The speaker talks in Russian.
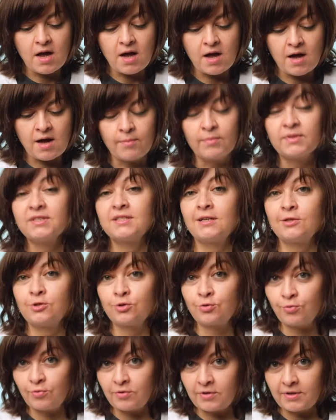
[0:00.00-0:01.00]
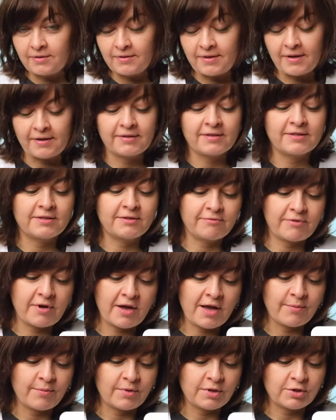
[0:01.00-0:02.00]
а, массажеры, так
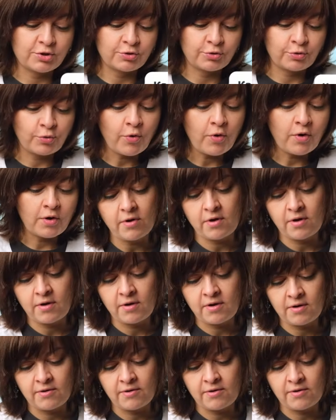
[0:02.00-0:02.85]
называемые, что э,